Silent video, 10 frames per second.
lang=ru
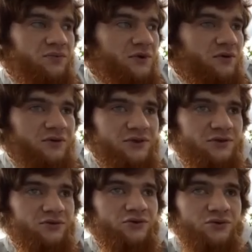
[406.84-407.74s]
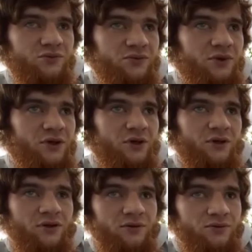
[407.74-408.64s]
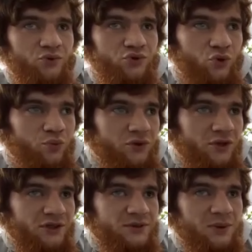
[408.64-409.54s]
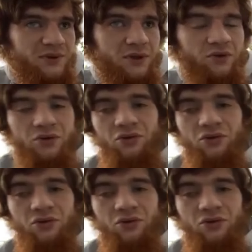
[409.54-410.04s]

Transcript: вылилась это все уже. тоже опыт для себя взял